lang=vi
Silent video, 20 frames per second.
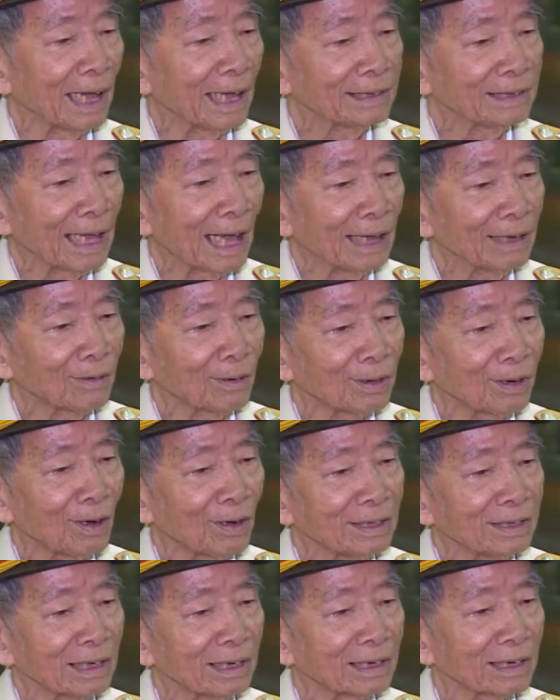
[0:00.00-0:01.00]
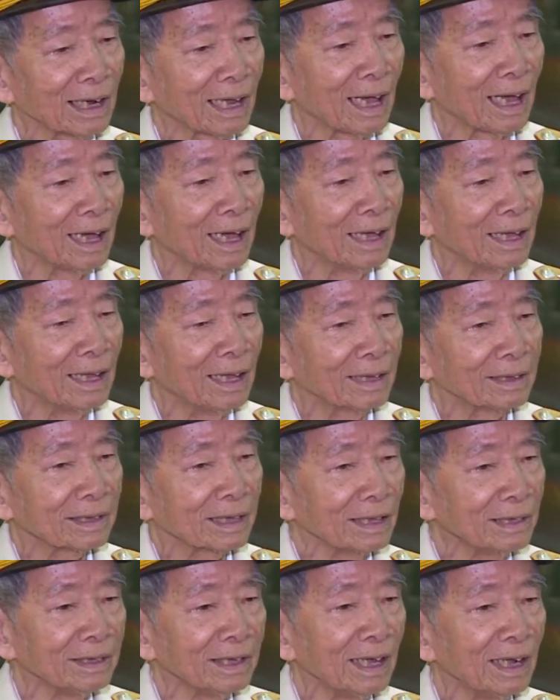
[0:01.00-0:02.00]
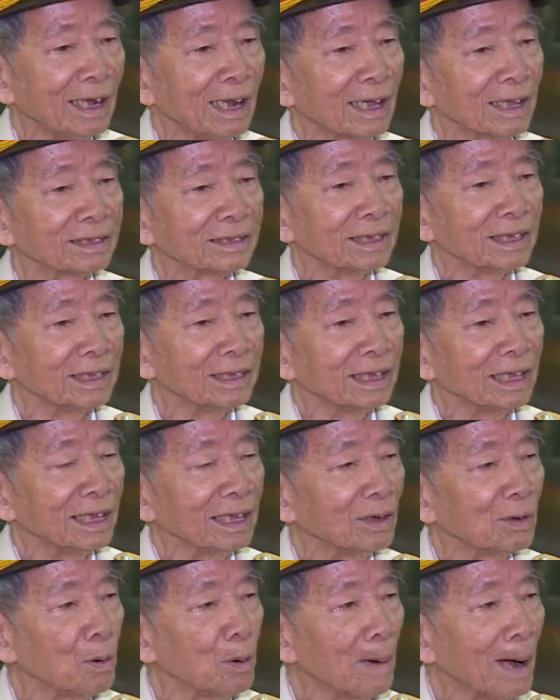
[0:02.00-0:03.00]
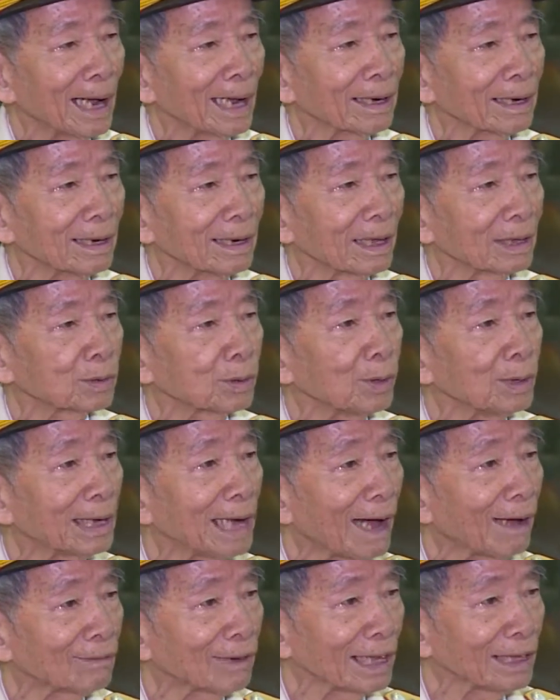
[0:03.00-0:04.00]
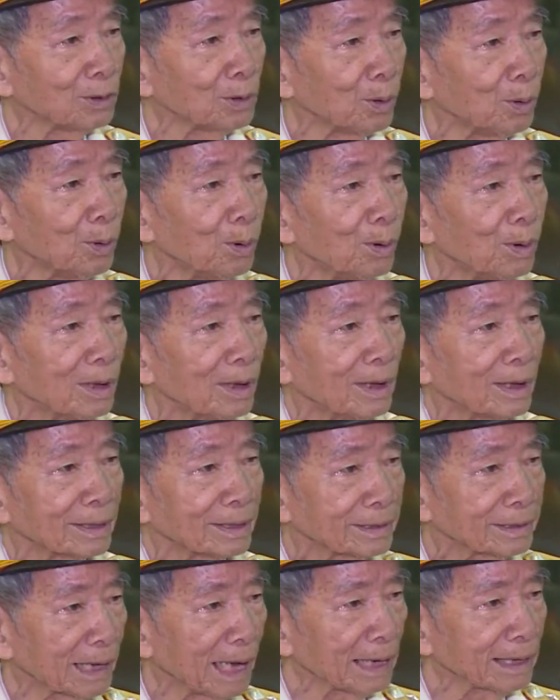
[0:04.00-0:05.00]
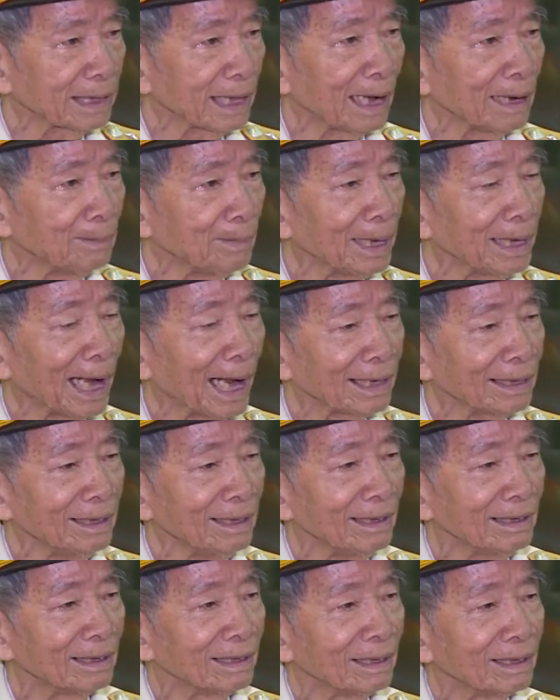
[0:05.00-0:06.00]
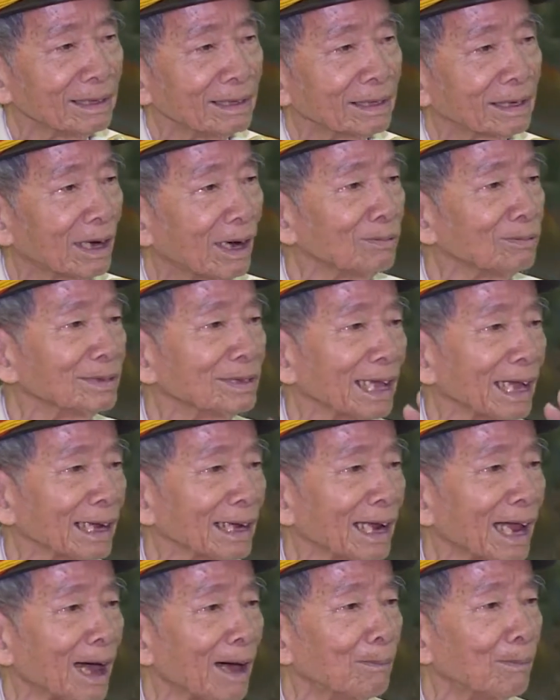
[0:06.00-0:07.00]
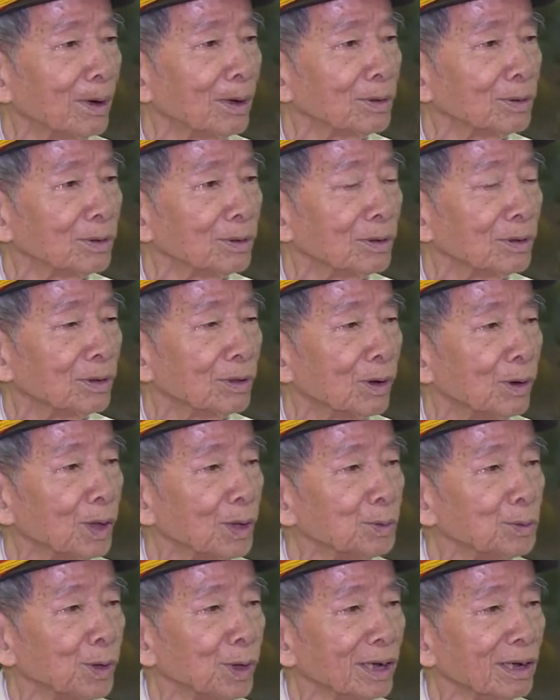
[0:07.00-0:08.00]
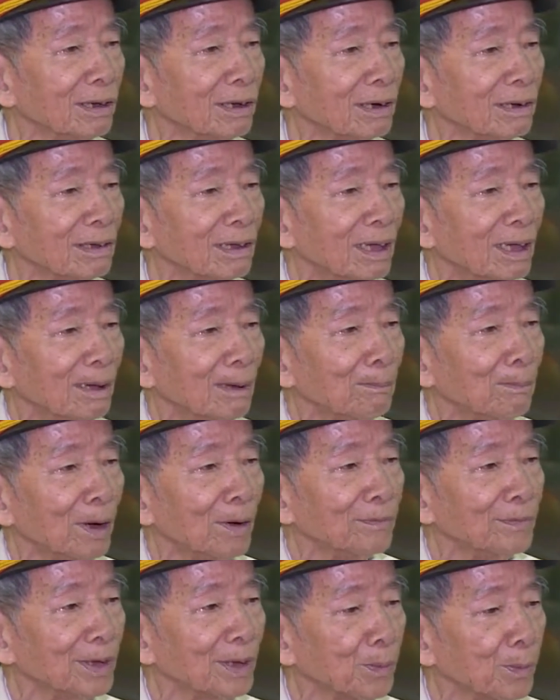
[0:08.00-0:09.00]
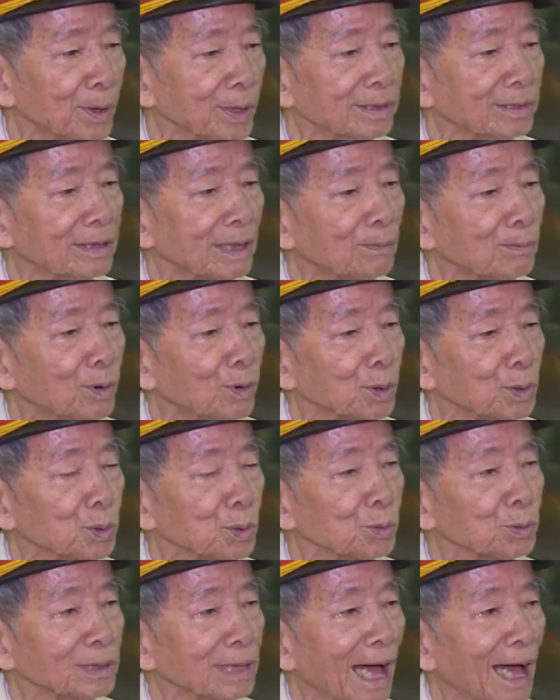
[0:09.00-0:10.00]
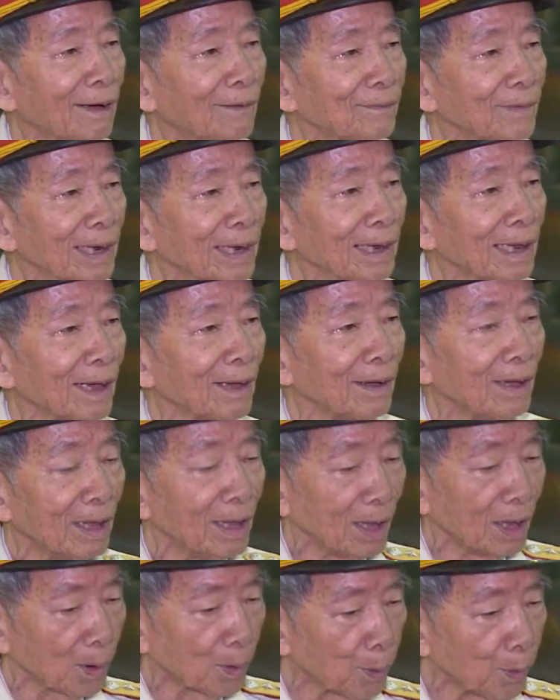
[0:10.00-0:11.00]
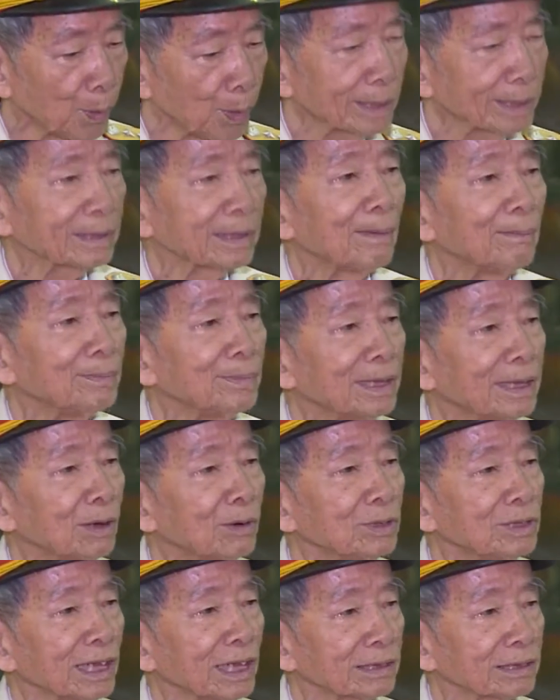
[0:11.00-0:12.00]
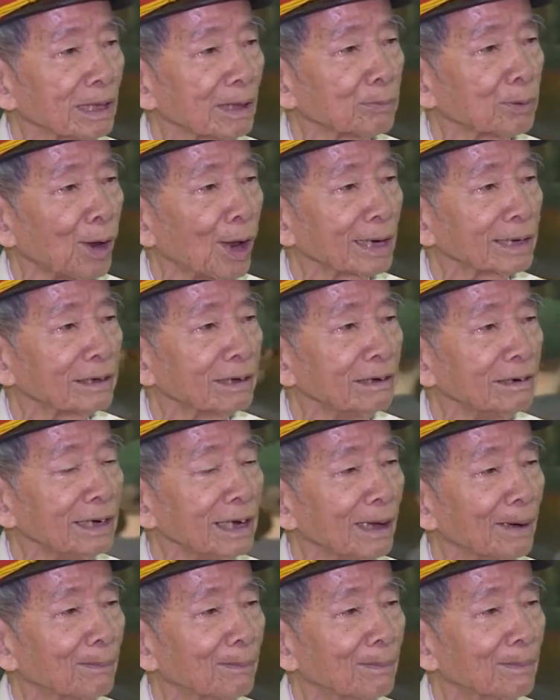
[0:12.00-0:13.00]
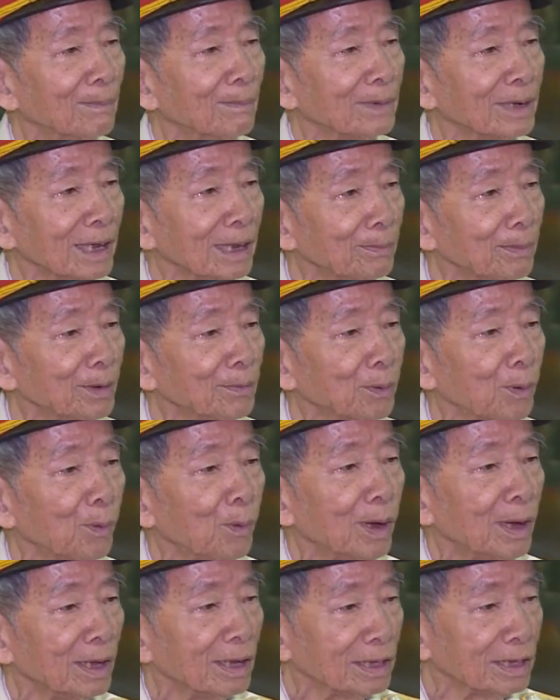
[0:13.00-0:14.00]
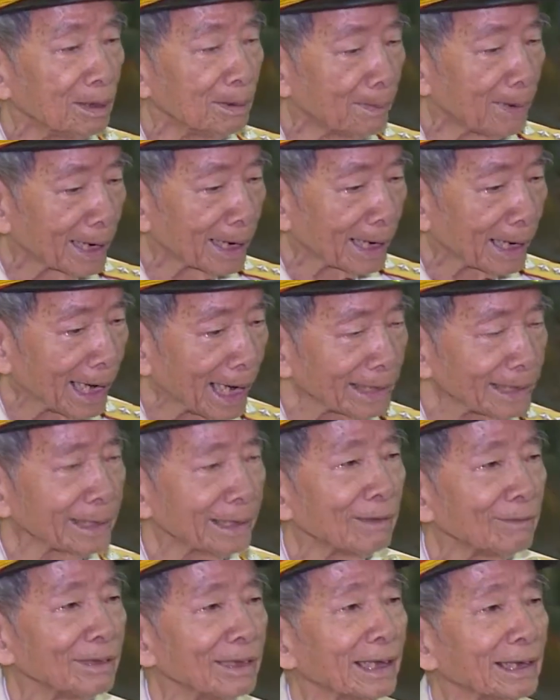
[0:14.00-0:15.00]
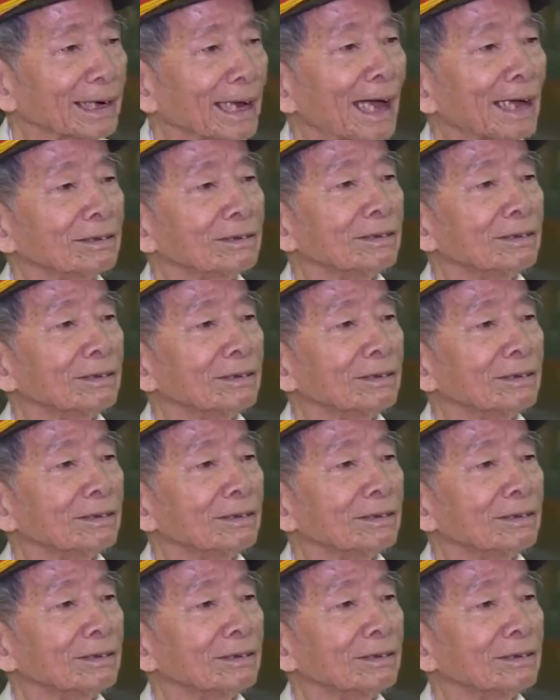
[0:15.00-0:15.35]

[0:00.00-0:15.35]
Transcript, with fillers: anh Thái có nói rằng là tất nhiên là chỉ thị của bác là tối cao lãnh tụ chắc thắng mới đánh không thể nào mà luân chuyển được bởi vì quyết tâm của chúng ta vẫn là quyết tâm tiêu diệt tập đoàn cứ điểm điện biên phủ nhưng mà cách tiêu diệt khác